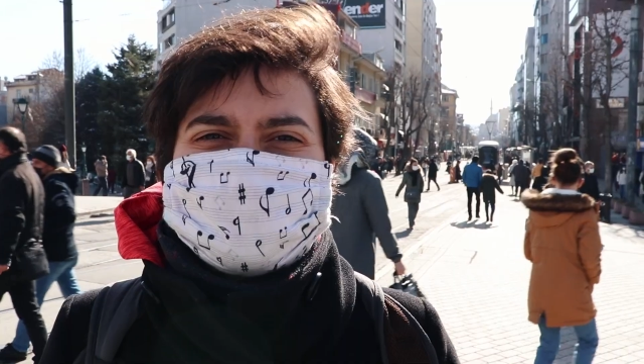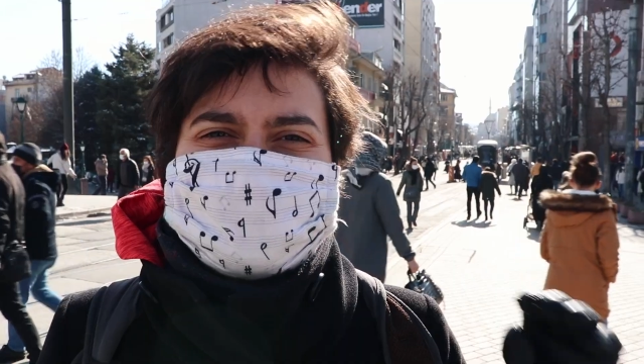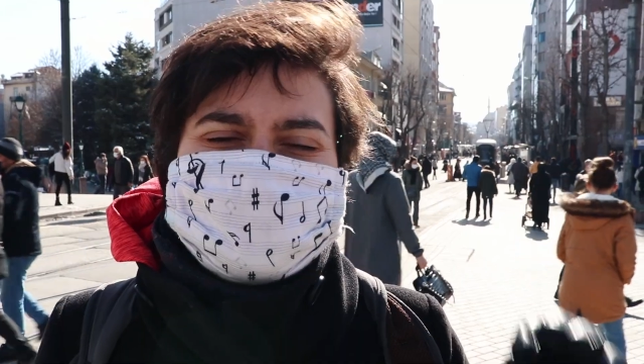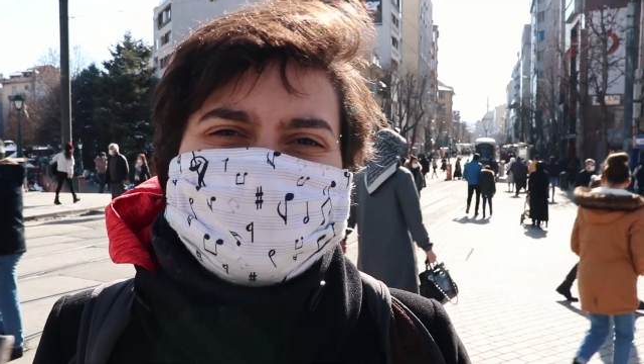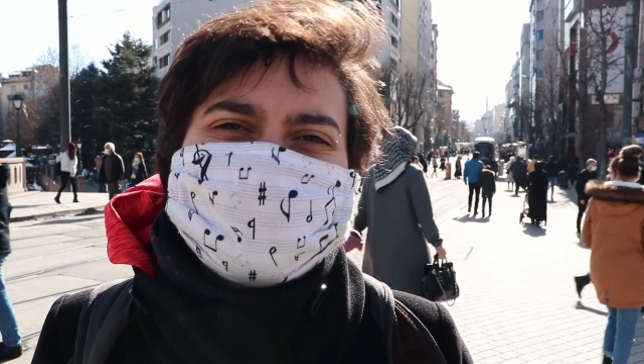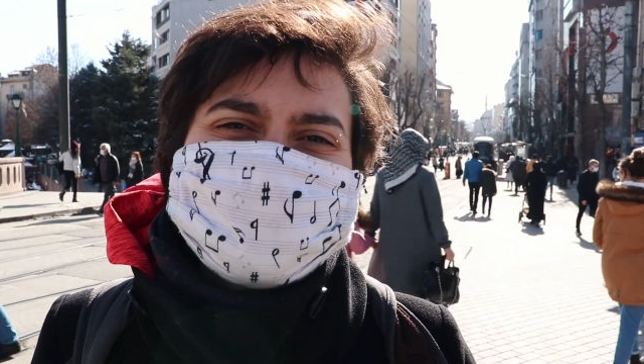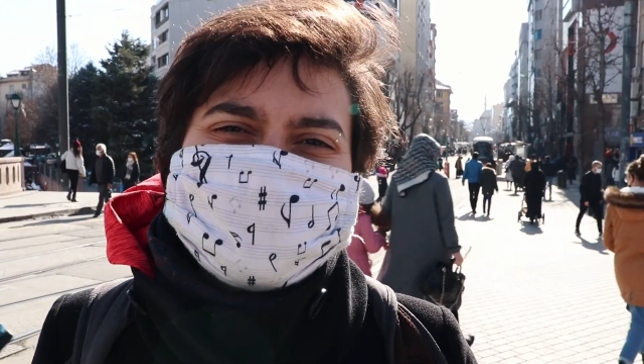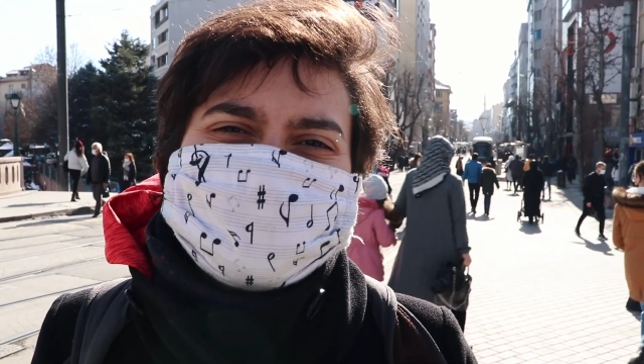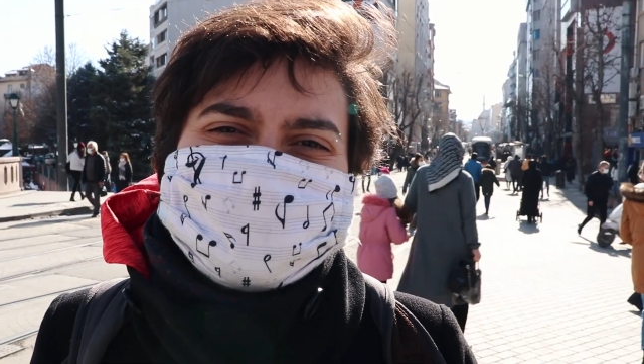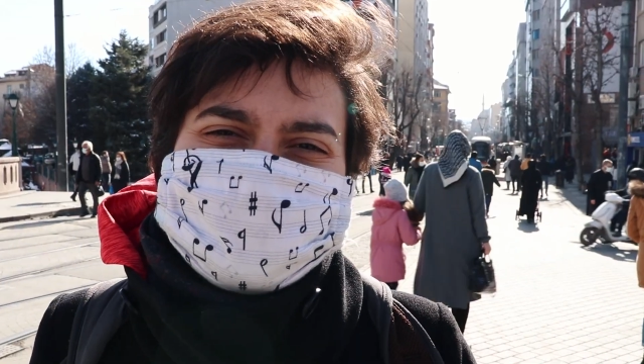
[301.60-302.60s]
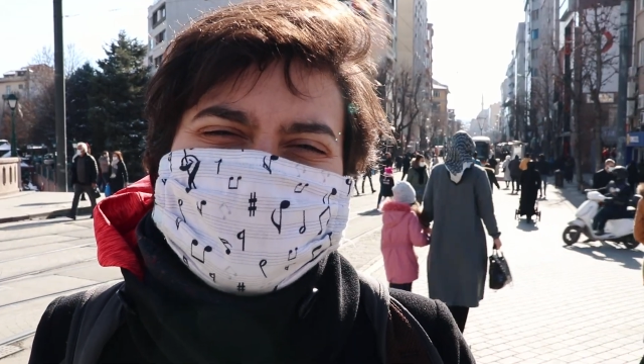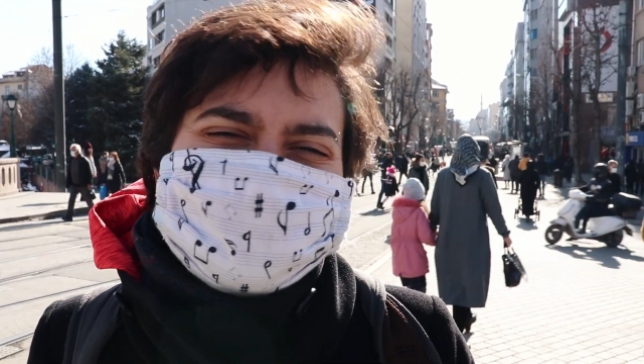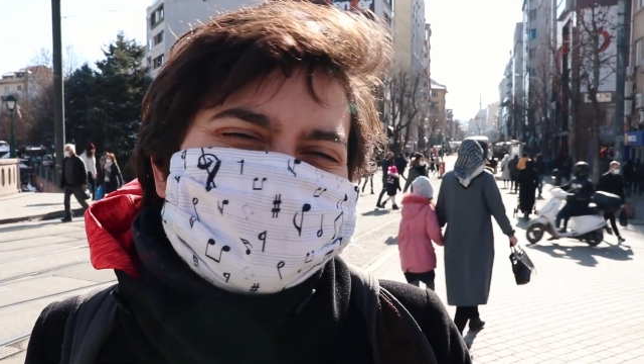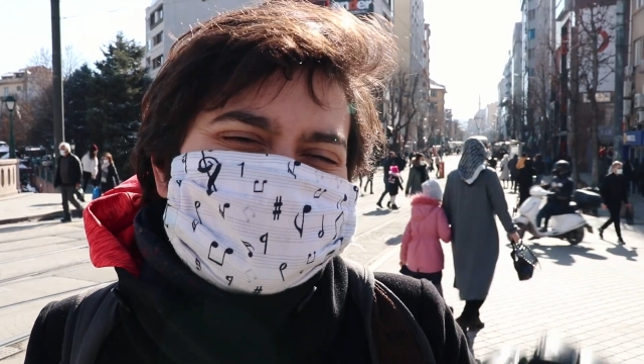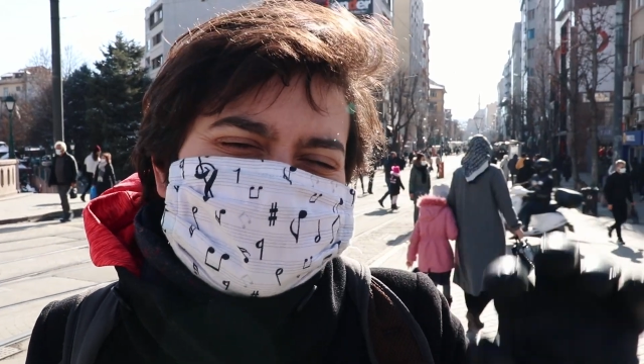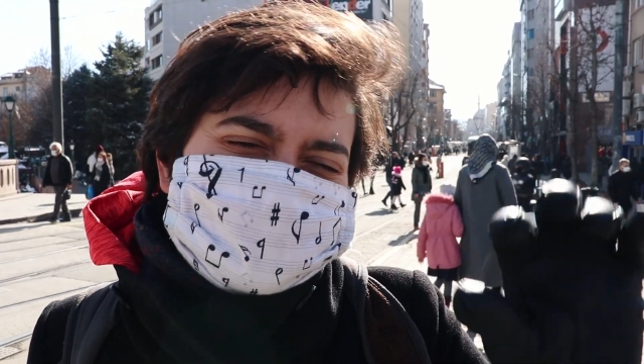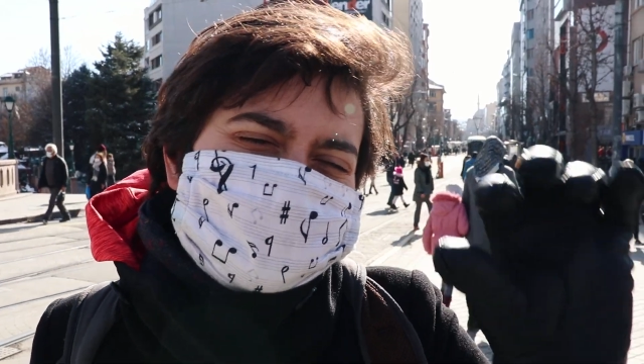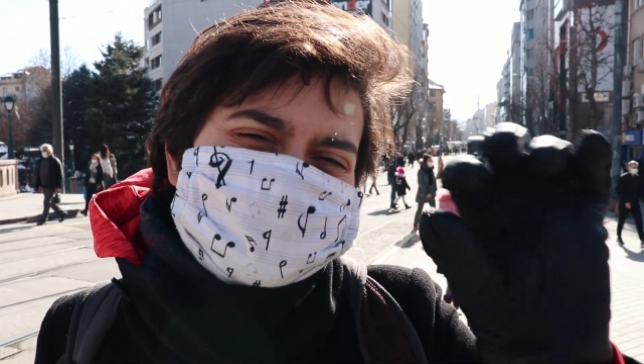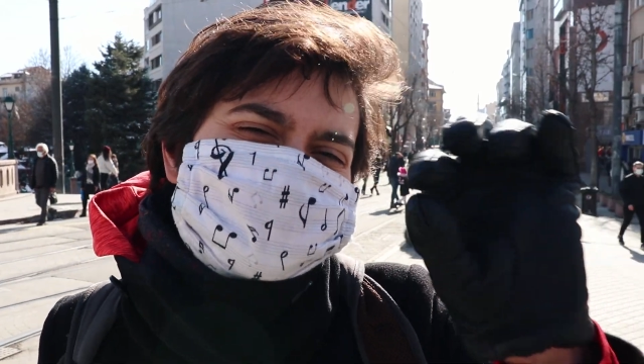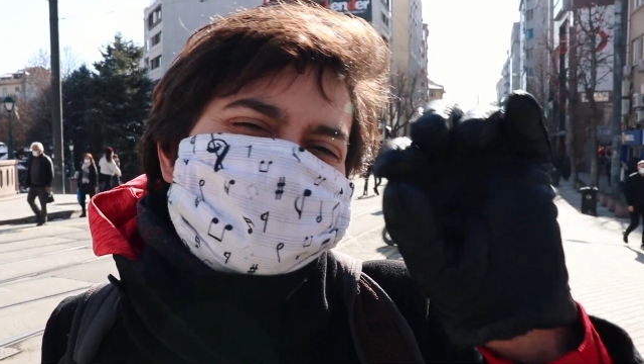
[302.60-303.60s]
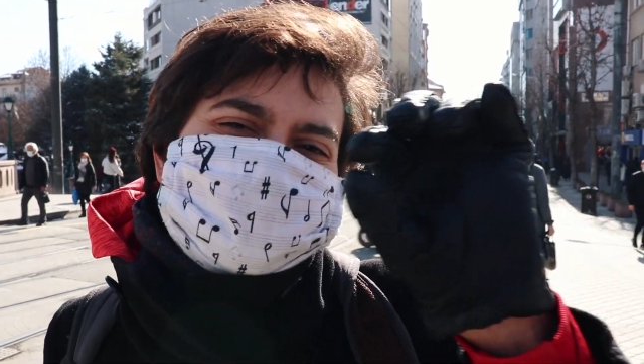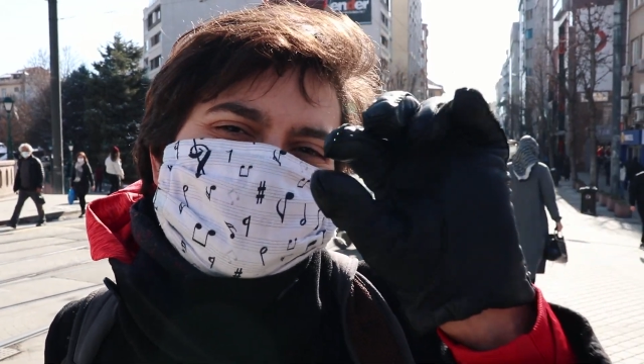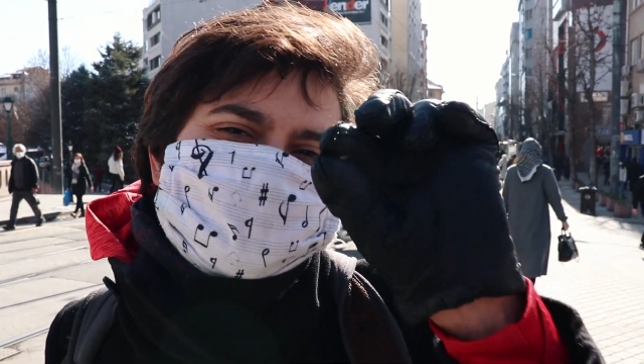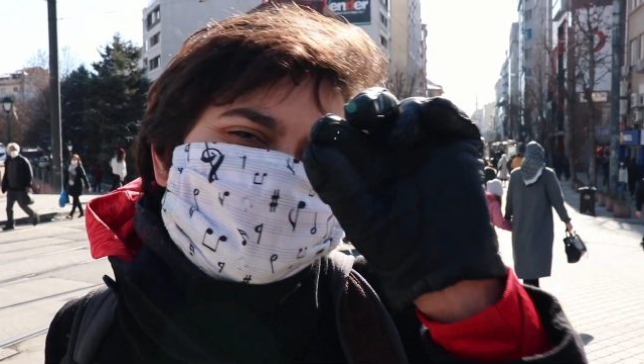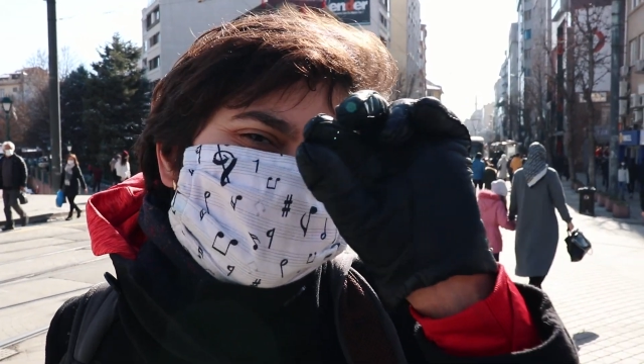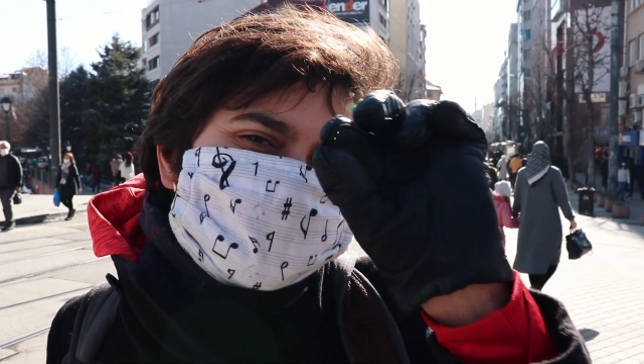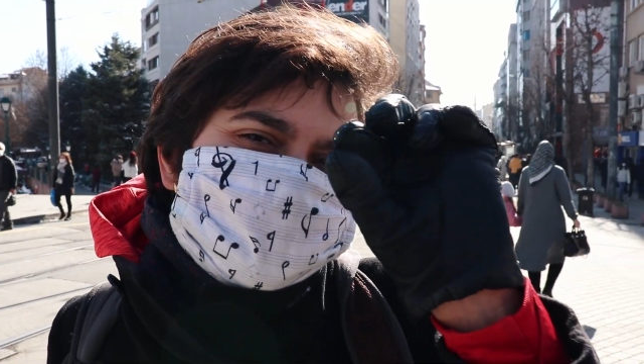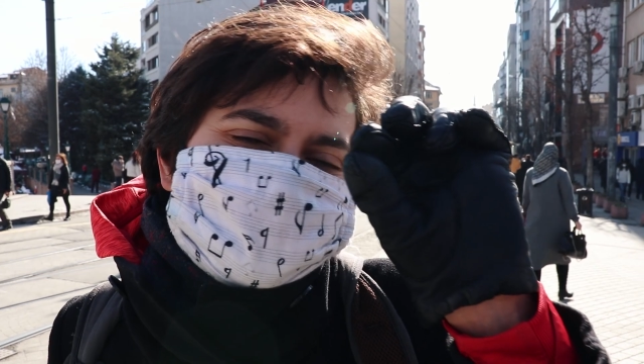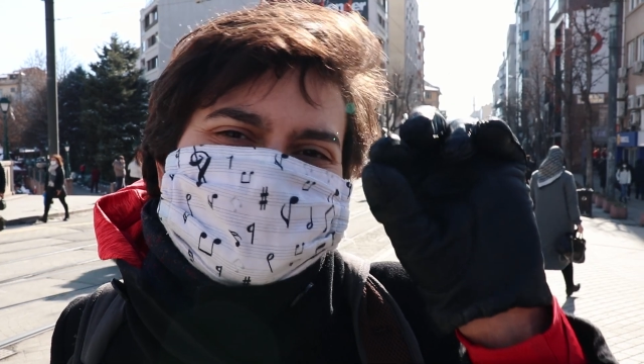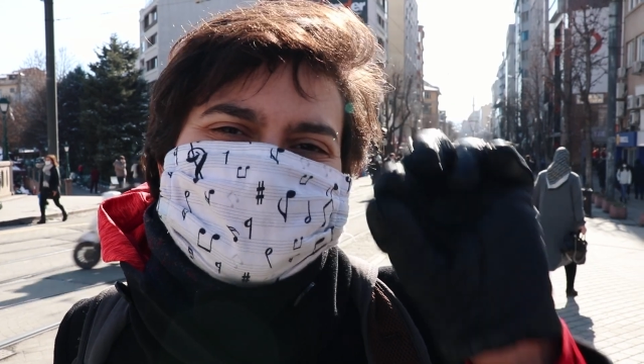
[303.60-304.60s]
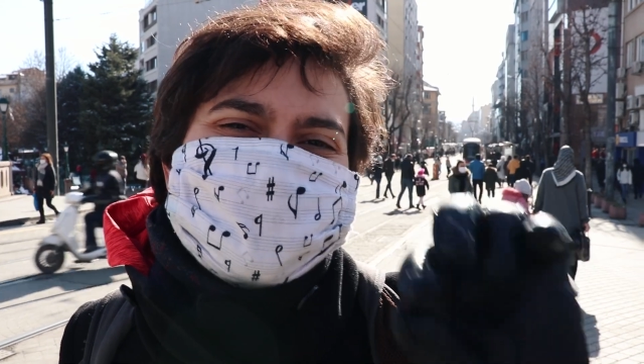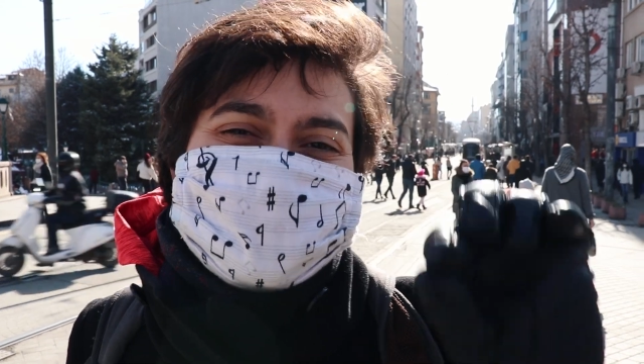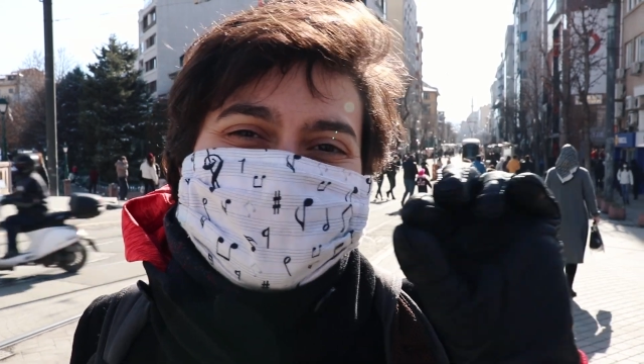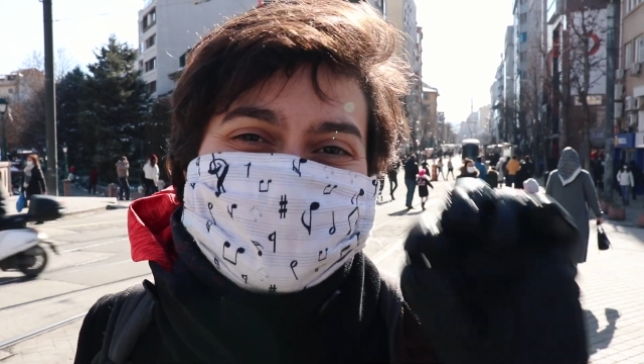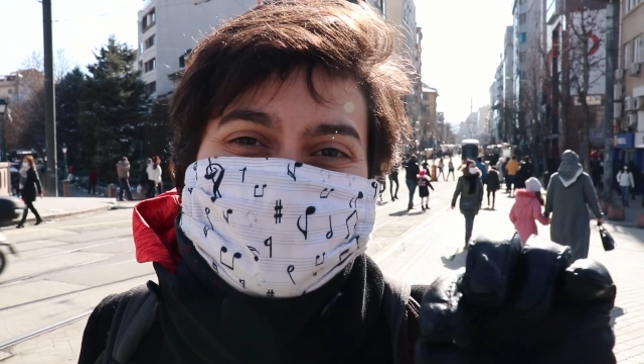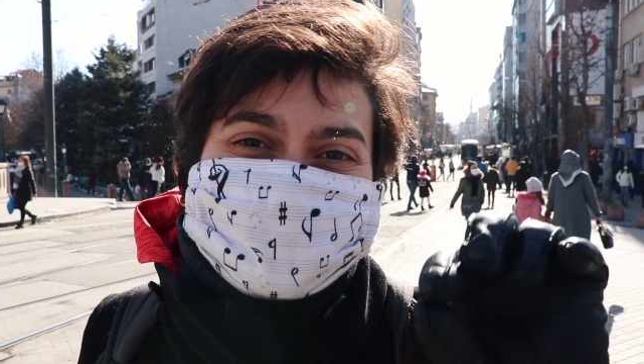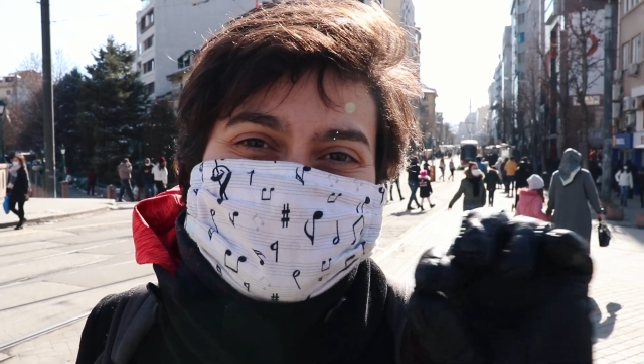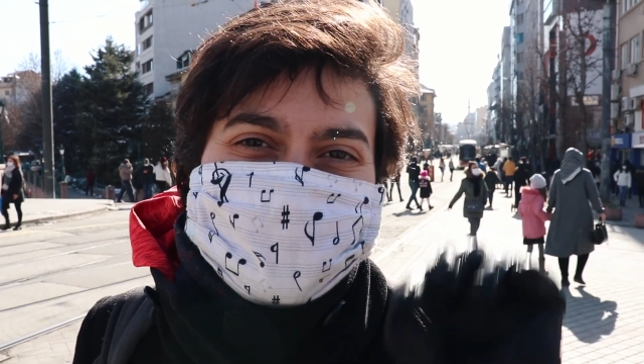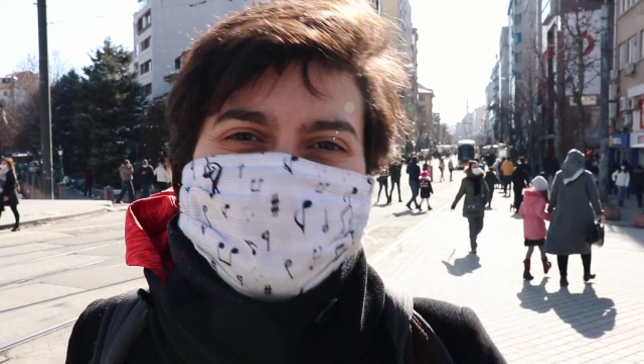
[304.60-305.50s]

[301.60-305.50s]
cuando ves el mapa de Turquía, Diyarbakir es un puntito así chiquitito,